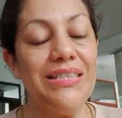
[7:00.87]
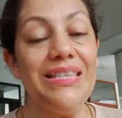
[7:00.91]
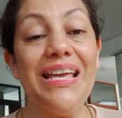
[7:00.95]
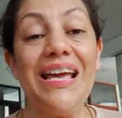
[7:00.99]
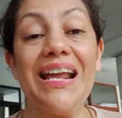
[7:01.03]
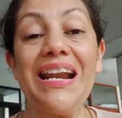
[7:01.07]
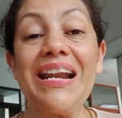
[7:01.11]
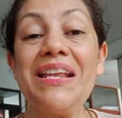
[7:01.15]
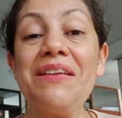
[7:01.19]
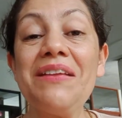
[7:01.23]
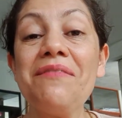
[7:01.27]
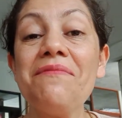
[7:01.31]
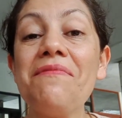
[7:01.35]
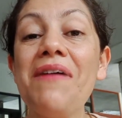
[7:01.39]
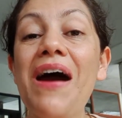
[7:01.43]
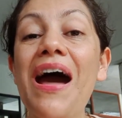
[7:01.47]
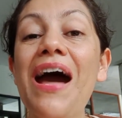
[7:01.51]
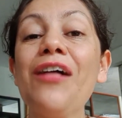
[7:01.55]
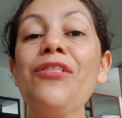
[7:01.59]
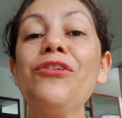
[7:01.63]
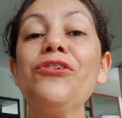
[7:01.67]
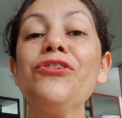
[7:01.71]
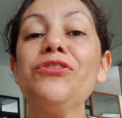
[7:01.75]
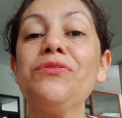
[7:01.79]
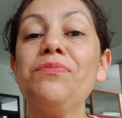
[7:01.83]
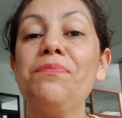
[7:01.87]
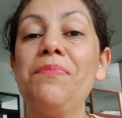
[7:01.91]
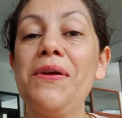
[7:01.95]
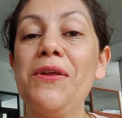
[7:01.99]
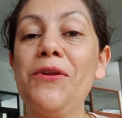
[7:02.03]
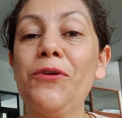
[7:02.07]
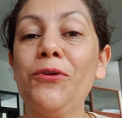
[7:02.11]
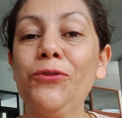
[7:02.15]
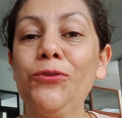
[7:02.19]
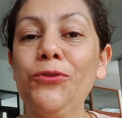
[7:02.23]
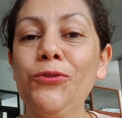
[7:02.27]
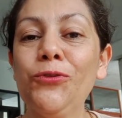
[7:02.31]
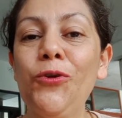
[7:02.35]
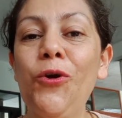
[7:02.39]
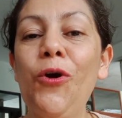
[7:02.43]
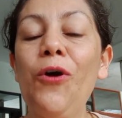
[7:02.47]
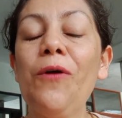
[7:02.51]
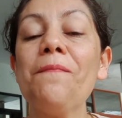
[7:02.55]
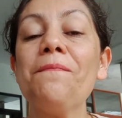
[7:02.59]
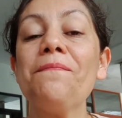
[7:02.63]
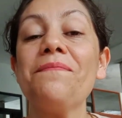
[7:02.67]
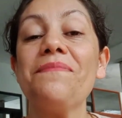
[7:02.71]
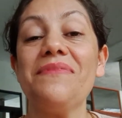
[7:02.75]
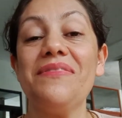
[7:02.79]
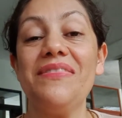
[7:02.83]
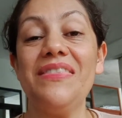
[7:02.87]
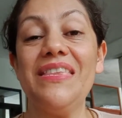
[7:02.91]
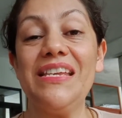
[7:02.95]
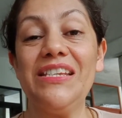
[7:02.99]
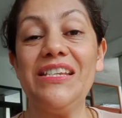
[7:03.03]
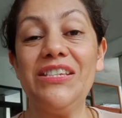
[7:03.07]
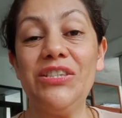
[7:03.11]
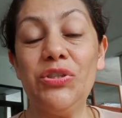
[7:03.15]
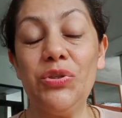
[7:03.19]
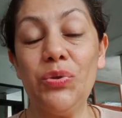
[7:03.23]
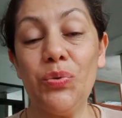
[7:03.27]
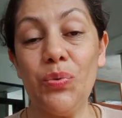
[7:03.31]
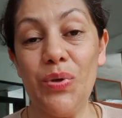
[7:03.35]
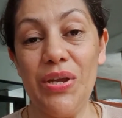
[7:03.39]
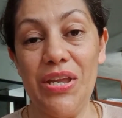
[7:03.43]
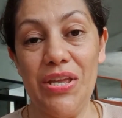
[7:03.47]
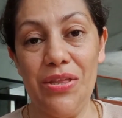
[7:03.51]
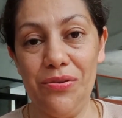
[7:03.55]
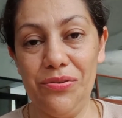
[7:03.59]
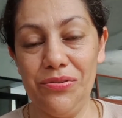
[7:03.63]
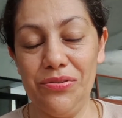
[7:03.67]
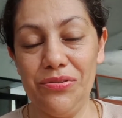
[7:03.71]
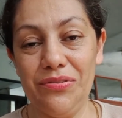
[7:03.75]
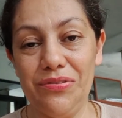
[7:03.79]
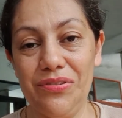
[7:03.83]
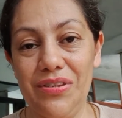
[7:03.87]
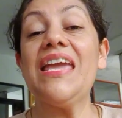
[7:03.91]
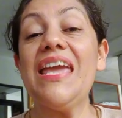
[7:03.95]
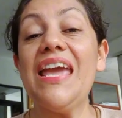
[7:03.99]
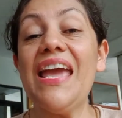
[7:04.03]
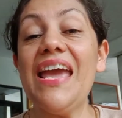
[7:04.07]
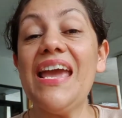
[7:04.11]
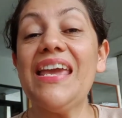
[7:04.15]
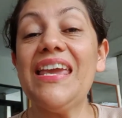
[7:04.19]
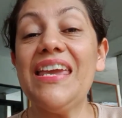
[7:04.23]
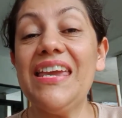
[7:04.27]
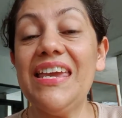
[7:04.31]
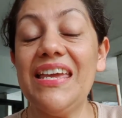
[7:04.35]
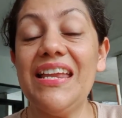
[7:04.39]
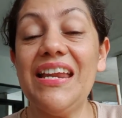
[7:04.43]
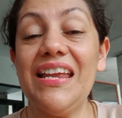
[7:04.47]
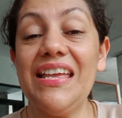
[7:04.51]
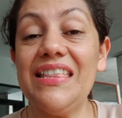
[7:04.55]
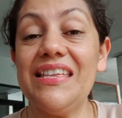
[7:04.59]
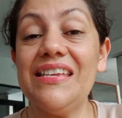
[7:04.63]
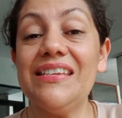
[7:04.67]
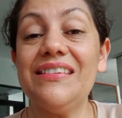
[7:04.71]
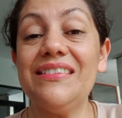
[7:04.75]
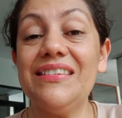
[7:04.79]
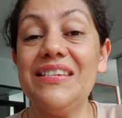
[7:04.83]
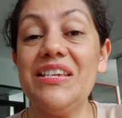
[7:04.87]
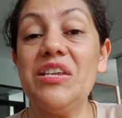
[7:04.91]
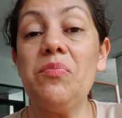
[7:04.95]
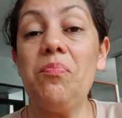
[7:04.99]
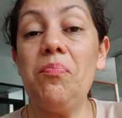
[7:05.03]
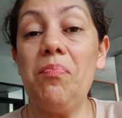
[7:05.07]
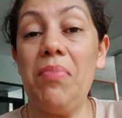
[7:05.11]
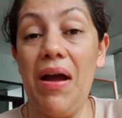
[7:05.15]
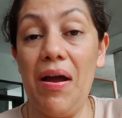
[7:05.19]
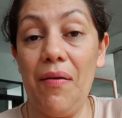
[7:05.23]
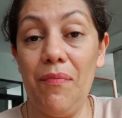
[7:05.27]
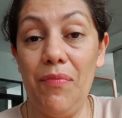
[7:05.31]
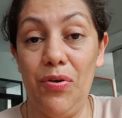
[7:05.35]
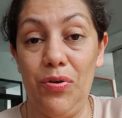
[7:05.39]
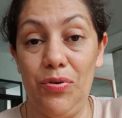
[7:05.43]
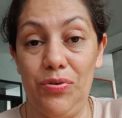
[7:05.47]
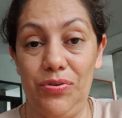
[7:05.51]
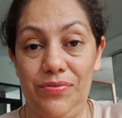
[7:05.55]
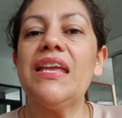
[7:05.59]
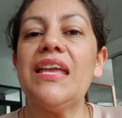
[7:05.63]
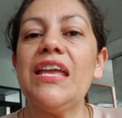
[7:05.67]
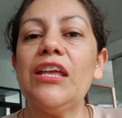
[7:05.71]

derribados, pero no destruidos. ¿Qué quiere decir Pablo?